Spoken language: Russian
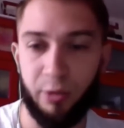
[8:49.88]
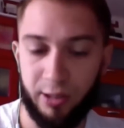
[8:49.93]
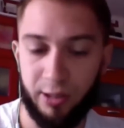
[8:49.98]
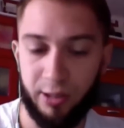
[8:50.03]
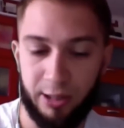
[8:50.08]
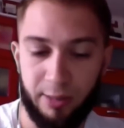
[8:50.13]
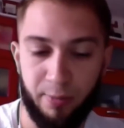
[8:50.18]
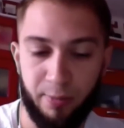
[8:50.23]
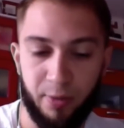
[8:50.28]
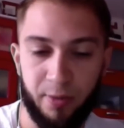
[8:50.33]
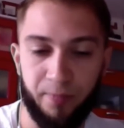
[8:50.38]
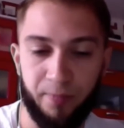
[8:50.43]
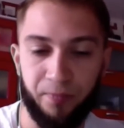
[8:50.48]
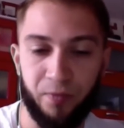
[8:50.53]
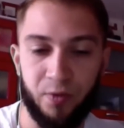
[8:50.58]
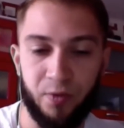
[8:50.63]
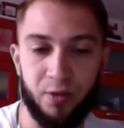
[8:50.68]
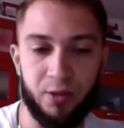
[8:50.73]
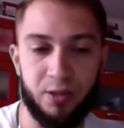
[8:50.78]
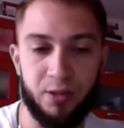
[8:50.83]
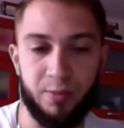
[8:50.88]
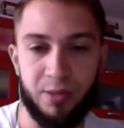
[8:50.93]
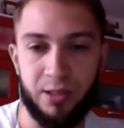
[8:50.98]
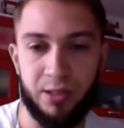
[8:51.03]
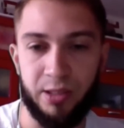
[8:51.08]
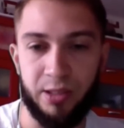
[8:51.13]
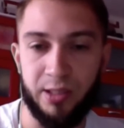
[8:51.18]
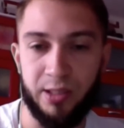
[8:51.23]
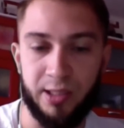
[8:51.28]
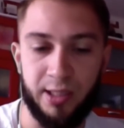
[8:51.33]
программа, э,
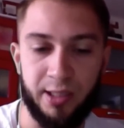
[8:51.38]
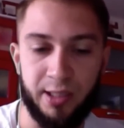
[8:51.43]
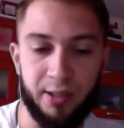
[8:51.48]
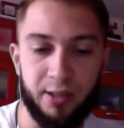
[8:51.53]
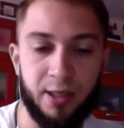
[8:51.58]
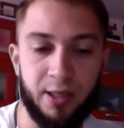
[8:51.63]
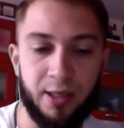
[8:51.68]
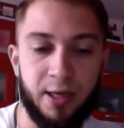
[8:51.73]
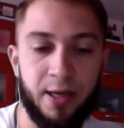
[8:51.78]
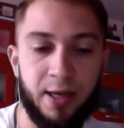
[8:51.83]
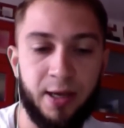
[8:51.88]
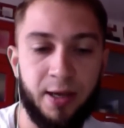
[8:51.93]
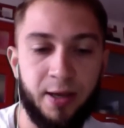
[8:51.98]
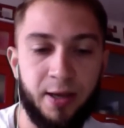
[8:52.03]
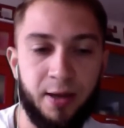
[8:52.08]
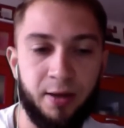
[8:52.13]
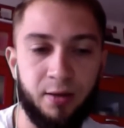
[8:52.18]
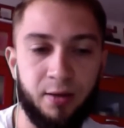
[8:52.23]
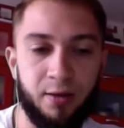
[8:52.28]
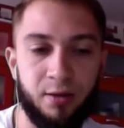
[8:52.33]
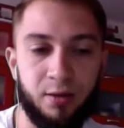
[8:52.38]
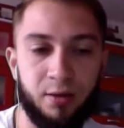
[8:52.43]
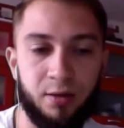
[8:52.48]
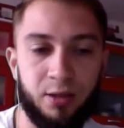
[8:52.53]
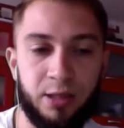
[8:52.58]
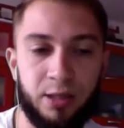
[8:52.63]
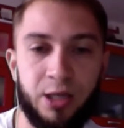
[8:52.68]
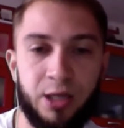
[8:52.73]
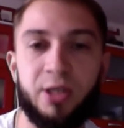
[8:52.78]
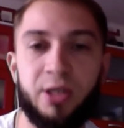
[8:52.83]
разместили сайт – Э,
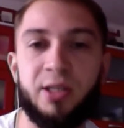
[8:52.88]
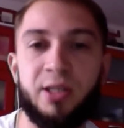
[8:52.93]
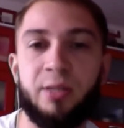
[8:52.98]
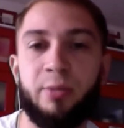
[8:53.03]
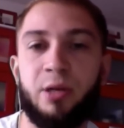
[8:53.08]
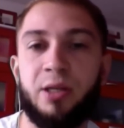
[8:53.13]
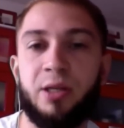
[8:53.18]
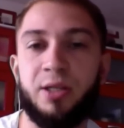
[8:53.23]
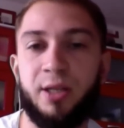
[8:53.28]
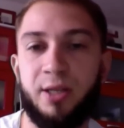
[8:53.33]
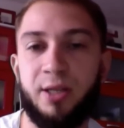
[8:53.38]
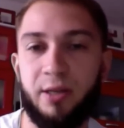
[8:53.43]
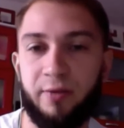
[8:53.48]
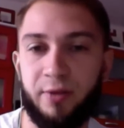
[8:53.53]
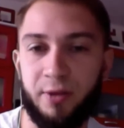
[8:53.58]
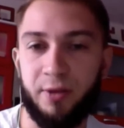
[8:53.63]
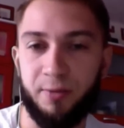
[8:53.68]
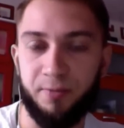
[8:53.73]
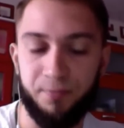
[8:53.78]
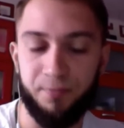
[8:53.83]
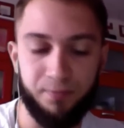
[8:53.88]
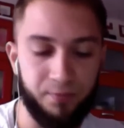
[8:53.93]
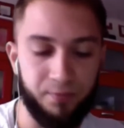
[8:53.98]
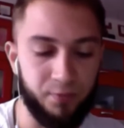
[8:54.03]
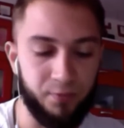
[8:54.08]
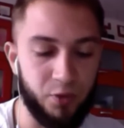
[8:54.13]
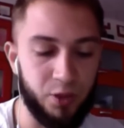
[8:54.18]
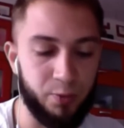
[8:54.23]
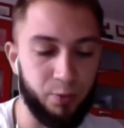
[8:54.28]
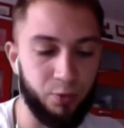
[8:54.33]
и начали собирать заявки. У
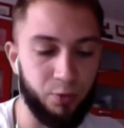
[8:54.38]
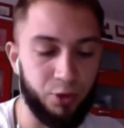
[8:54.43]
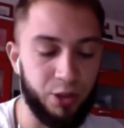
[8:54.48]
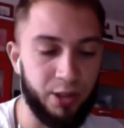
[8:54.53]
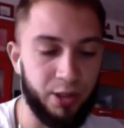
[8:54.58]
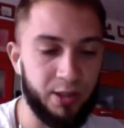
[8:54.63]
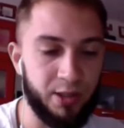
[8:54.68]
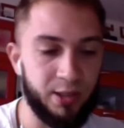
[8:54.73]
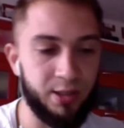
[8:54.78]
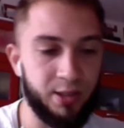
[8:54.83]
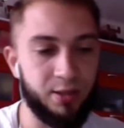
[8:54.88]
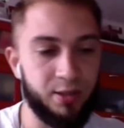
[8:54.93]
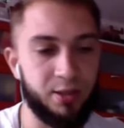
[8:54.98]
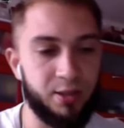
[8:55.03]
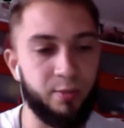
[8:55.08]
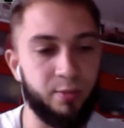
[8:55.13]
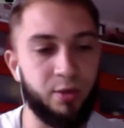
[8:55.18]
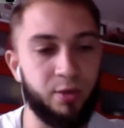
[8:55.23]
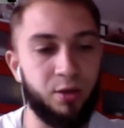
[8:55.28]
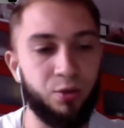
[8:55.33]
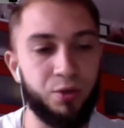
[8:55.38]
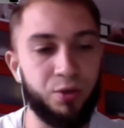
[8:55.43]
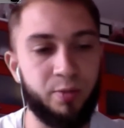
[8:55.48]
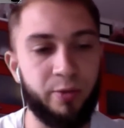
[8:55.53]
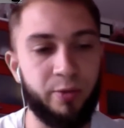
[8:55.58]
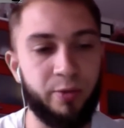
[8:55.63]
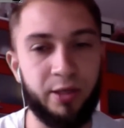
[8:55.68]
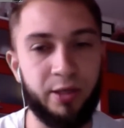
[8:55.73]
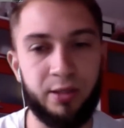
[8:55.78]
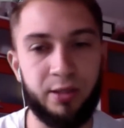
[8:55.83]
нас, получается, собралось
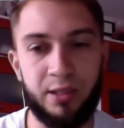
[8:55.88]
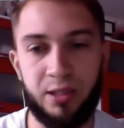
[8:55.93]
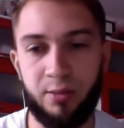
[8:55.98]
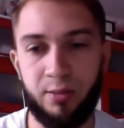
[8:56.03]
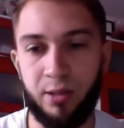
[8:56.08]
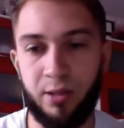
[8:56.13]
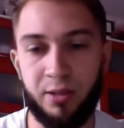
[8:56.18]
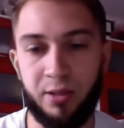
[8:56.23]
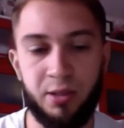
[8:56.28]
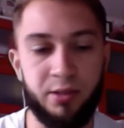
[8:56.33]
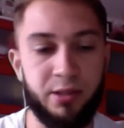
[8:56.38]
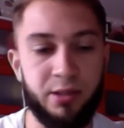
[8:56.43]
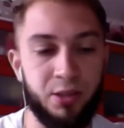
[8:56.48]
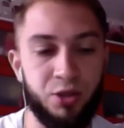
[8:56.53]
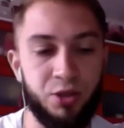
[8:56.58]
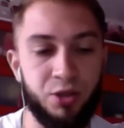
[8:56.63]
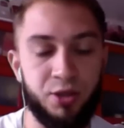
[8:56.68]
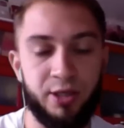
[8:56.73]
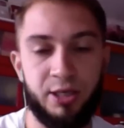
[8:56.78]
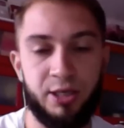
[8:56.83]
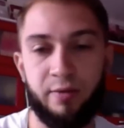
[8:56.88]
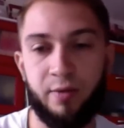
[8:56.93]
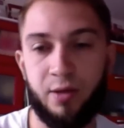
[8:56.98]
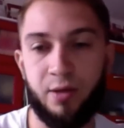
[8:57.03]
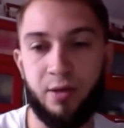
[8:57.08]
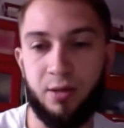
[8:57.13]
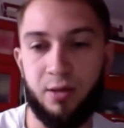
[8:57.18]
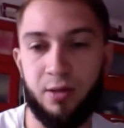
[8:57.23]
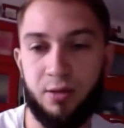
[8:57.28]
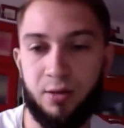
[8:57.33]
порядка 17 тысяч
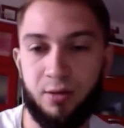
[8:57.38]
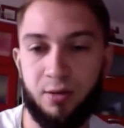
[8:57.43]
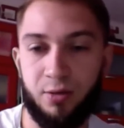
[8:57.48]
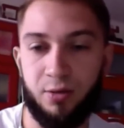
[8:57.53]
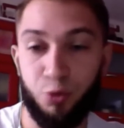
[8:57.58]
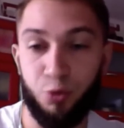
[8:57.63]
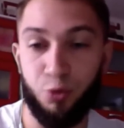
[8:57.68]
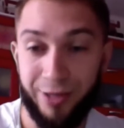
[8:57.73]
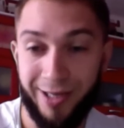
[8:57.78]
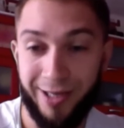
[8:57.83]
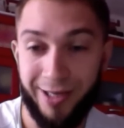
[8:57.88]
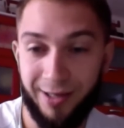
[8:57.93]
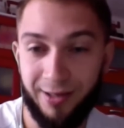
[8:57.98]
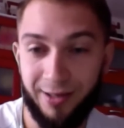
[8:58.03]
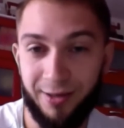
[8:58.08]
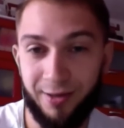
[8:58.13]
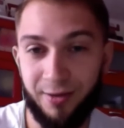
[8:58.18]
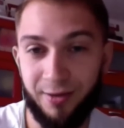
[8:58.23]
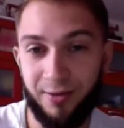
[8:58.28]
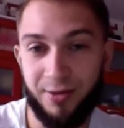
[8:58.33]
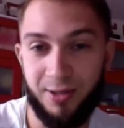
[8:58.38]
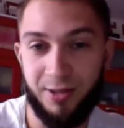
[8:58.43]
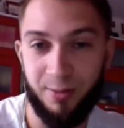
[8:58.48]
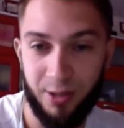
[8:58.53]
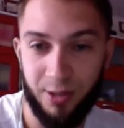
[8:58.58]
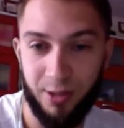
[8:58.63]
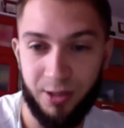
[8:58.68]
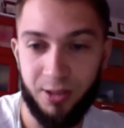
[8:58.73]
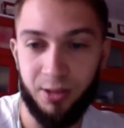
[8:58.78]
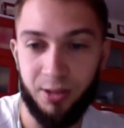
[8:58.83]
заявок э, ага. людей,
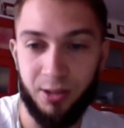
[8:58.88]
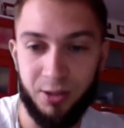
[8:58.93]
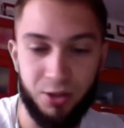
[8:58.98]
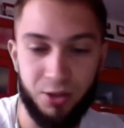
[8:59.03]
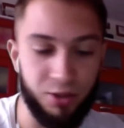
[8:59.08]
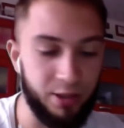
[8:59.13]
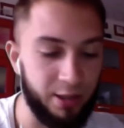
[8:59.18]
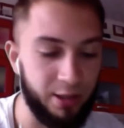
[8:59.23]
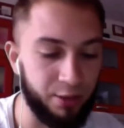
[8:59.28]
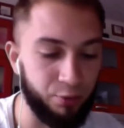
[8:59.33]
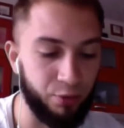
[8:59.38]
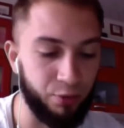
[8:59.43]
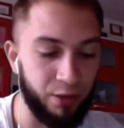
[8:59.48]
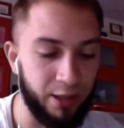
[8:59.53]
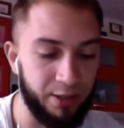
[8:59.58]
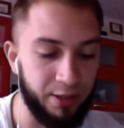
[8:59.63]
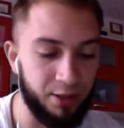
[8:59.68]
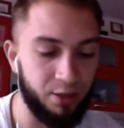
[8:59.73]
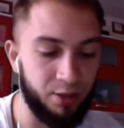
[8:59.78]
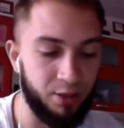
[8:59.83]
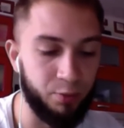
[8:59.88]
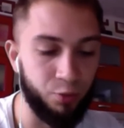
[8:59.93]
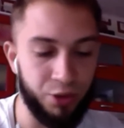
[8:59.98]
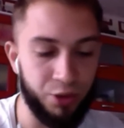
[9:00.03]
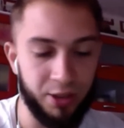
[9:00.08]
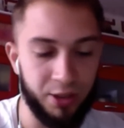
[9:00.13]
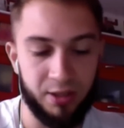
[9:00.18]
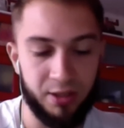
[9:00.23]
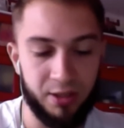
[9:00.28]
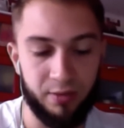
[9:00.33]
17 тысяч, да, которые хотят
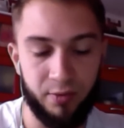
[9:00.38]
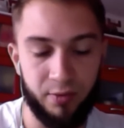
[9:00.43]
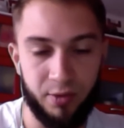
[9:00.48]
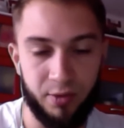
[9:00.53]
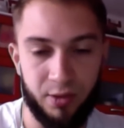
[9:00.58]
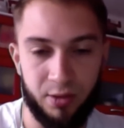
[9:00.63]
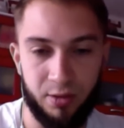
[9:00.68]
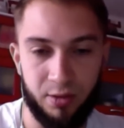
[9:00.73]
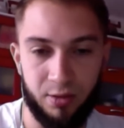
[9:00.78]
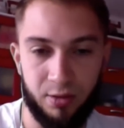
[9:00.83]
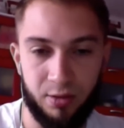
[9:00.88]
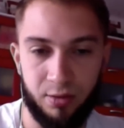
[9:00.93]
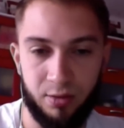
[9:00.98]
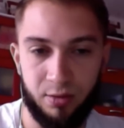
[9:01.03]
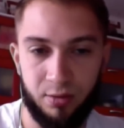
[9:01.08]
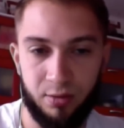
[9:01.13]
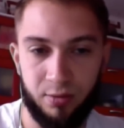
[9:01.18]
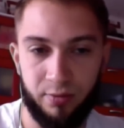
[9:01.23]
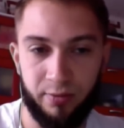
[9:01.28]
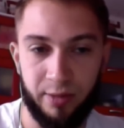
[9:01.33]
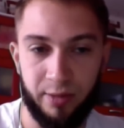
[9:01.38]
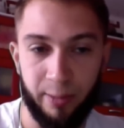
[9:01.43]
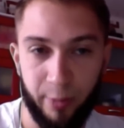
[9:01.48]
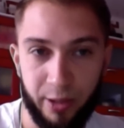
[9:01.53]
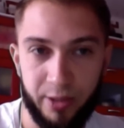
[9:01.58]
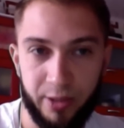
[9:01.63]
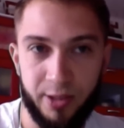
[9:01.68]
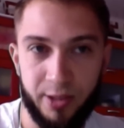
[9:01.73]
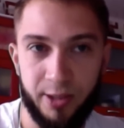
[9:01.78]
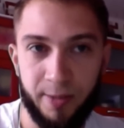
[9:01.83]
поучаствовать э, в
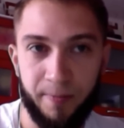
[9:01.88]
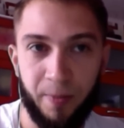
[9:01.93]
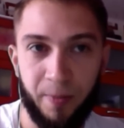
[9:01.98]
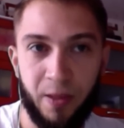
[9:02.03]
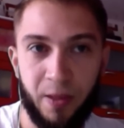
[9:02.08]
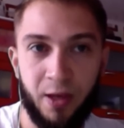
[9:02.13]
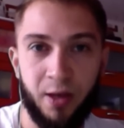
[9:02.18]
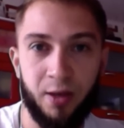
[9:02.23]
команде.